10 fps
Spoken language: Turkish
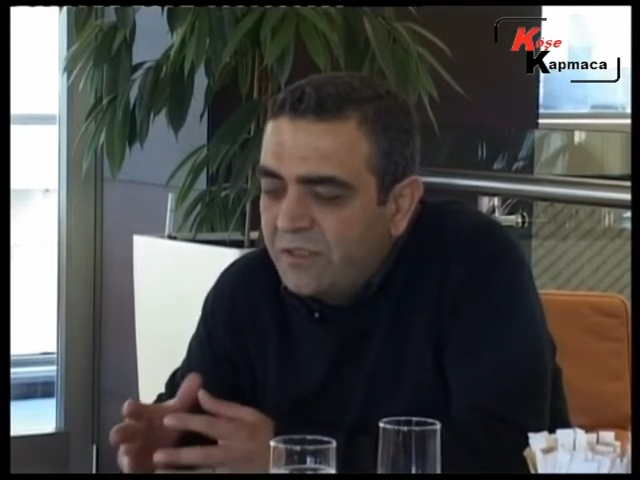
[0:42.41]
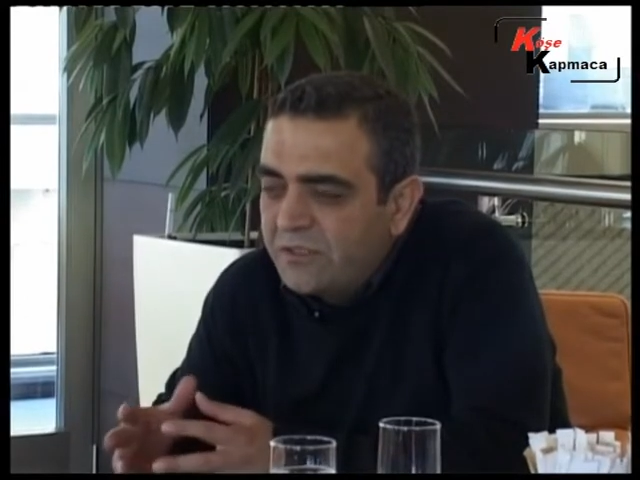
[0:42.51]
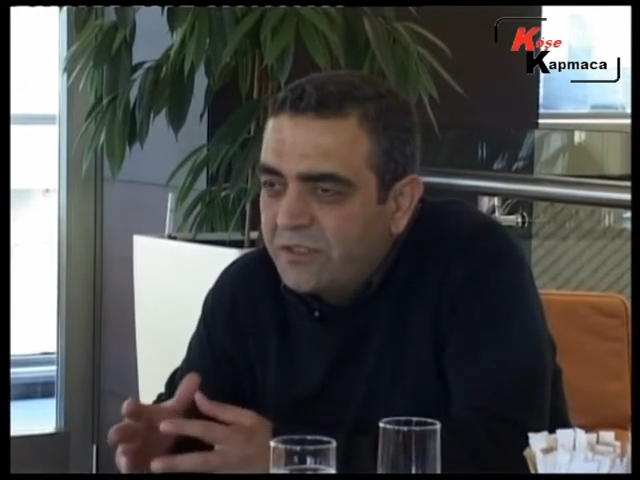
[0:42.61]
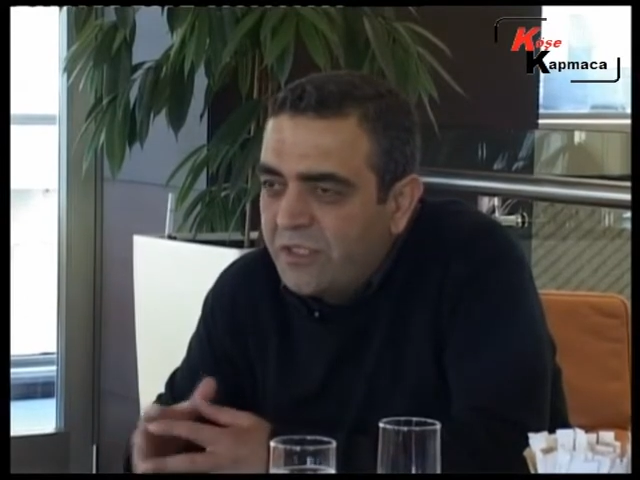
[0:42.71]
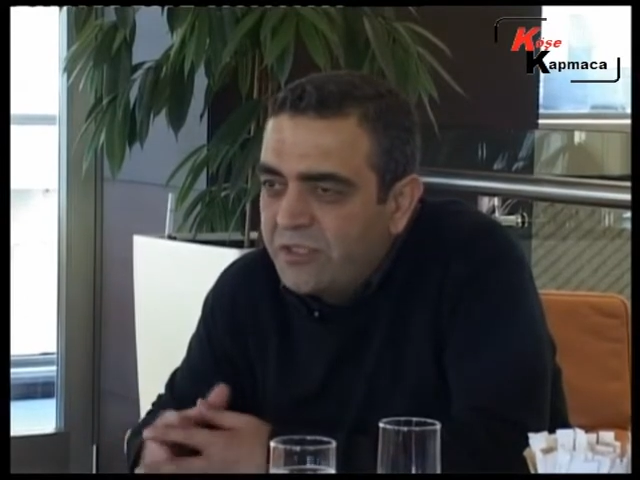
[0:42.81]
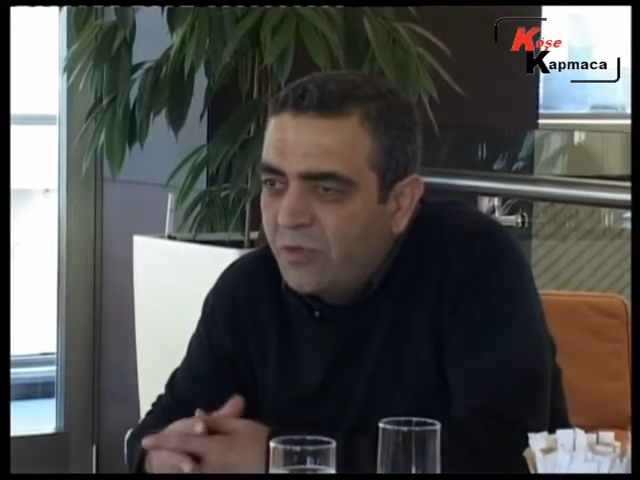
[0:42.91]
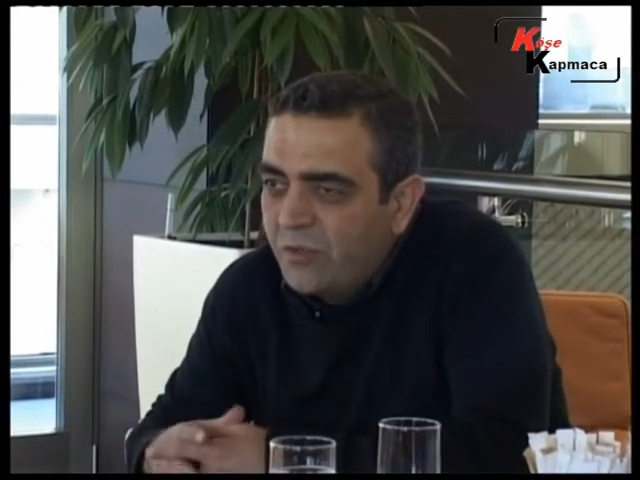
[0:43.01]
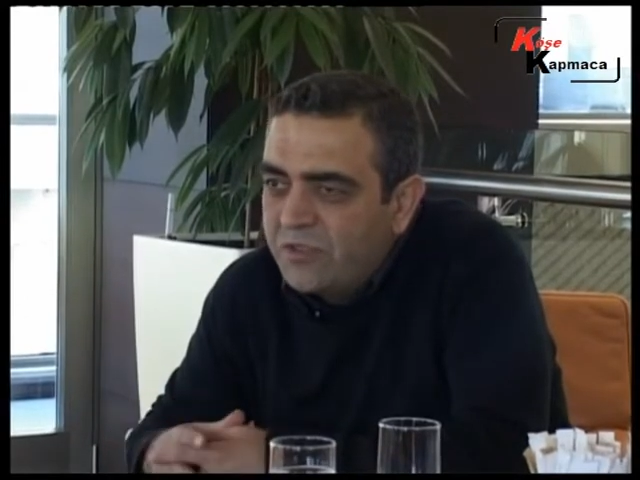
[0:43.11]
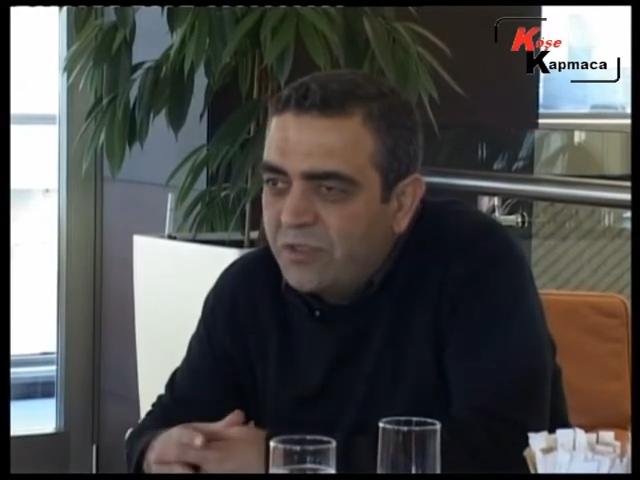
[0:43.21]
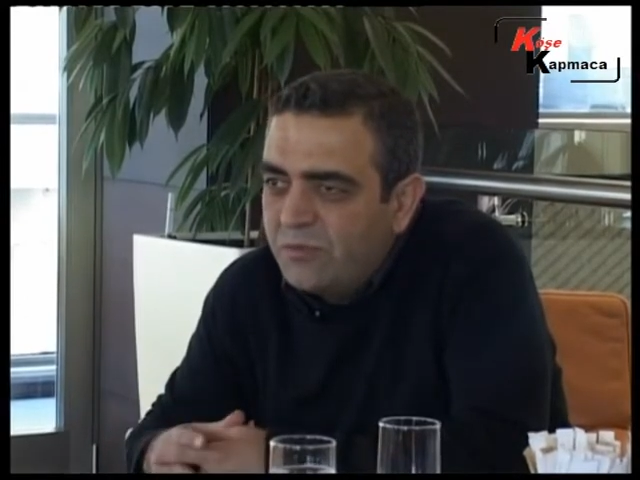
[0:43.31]
dışlayıcıya
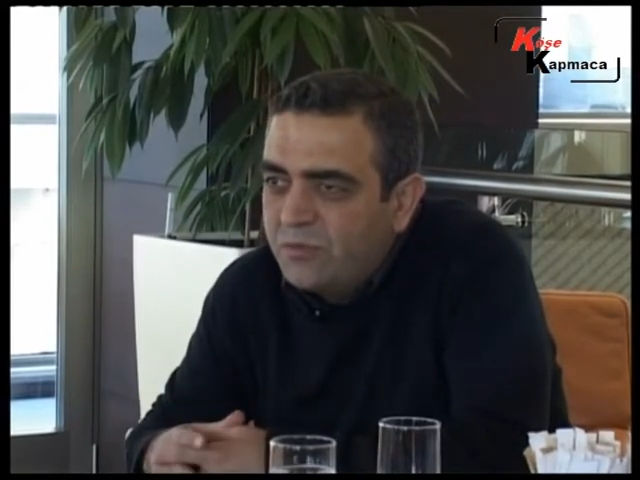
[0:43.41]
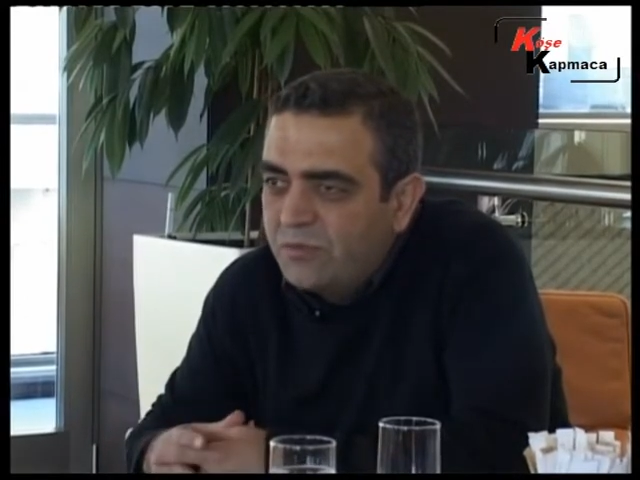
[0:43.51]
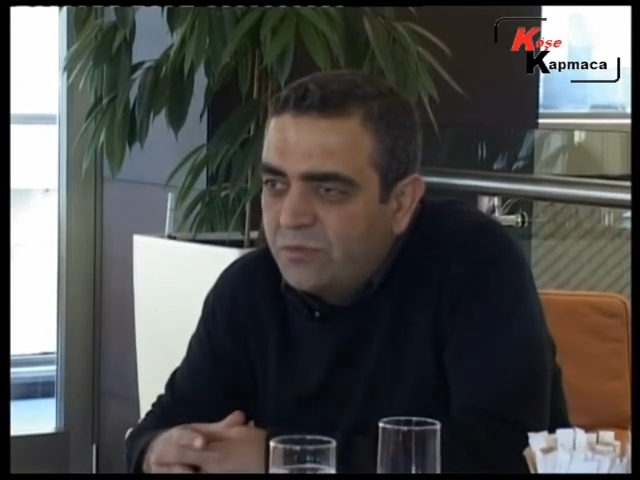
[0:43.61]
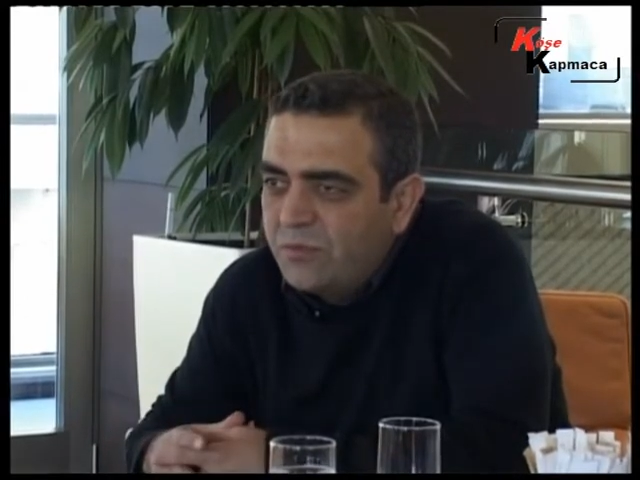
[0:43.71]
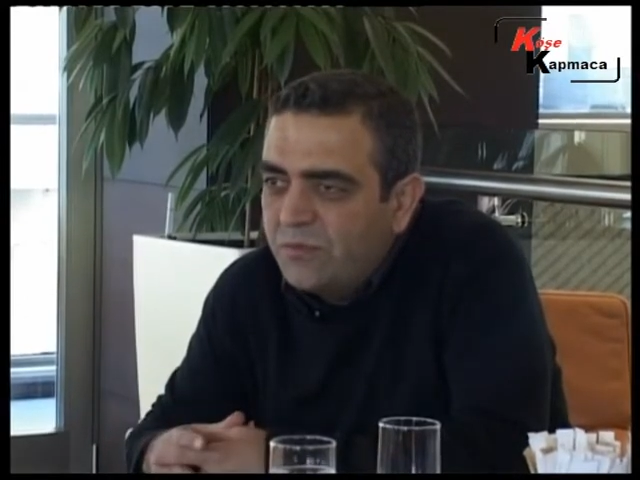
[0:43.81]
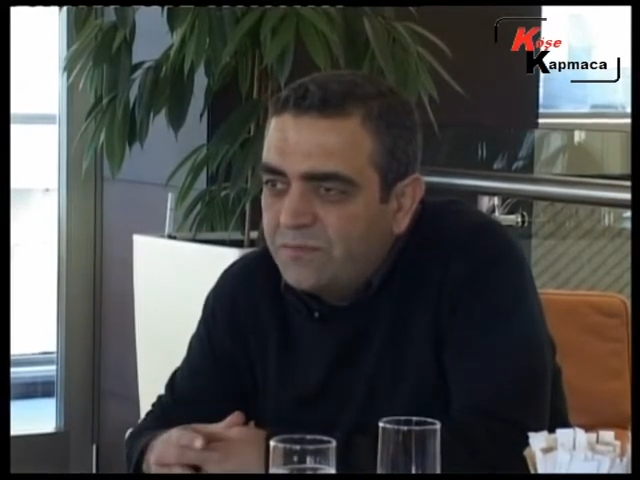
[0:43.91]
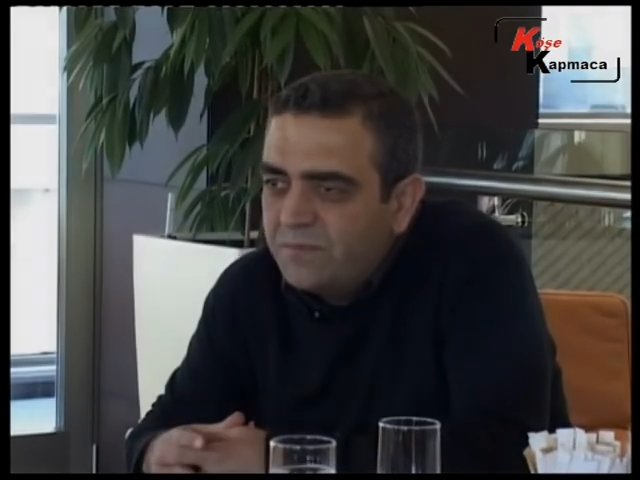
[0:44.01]
yol açan bir tutum bu.